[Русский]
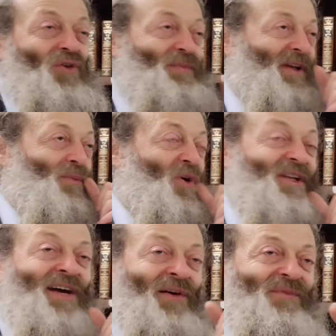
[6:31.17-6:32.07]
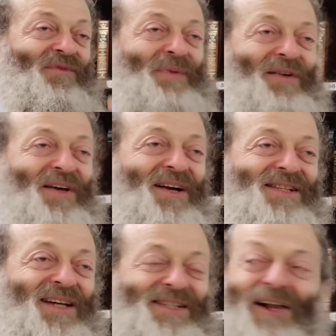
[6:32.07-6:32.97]
Вот поэтому, когда я вам в первый
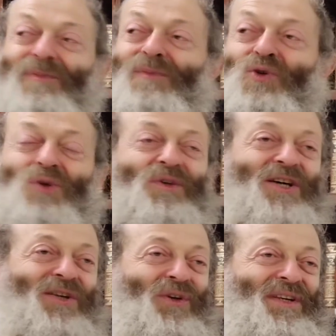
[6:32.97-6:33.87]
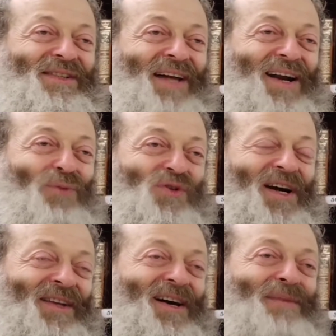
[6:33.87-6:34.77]
раз сказал про музыку, да, что вот старая
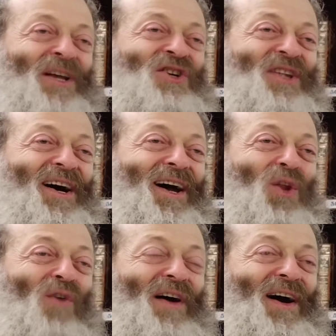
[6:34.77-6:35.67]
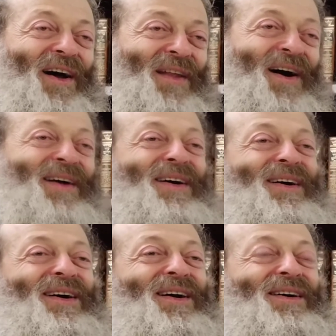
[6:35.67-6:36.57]
музыка, она гармоничная, а новая, она
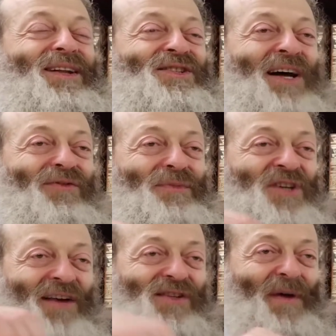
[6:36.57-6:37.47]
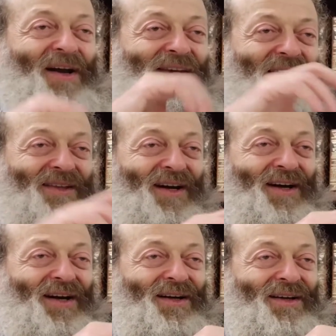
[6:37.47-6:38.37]
э, должна вмещать в себя
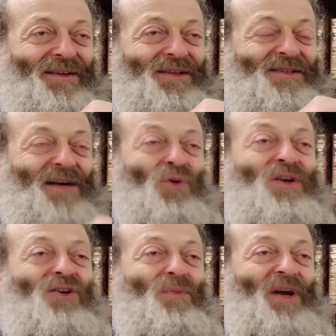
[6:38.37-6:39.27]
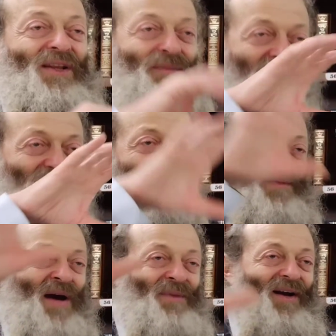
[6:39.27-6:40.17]
какие-то дисгармонии, но при этом мы их
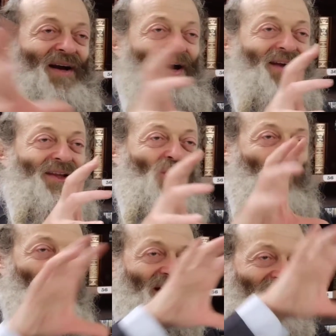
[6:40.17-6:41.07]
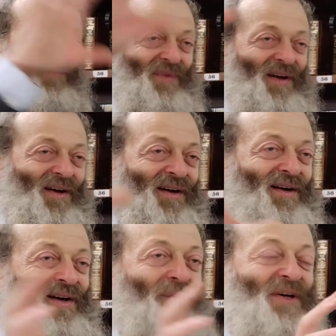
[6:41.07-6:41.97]
понимаем как какая-то новая
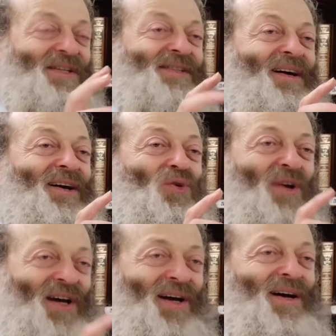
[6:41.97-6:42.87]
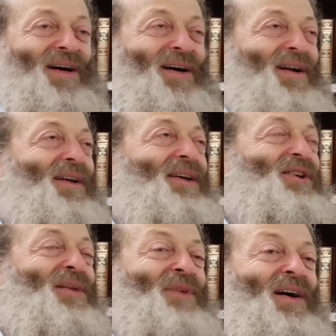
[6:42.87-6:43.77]
э, композиция, которая э,
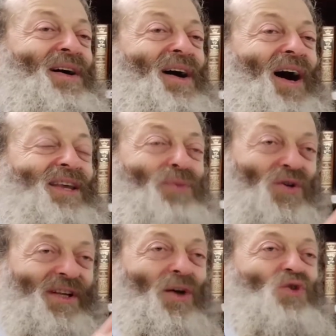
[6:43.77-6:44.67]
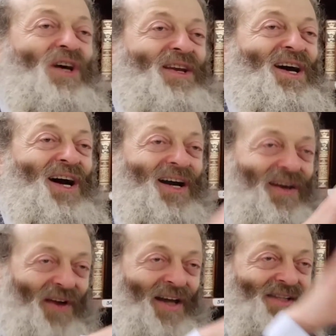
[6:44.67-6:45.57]
легитимна, а не просто нарушение, а
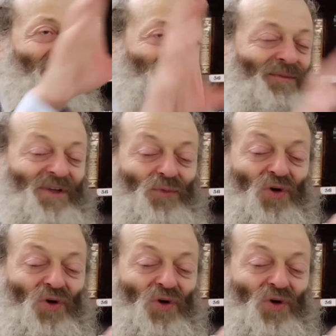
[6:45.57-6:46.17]
является каким-то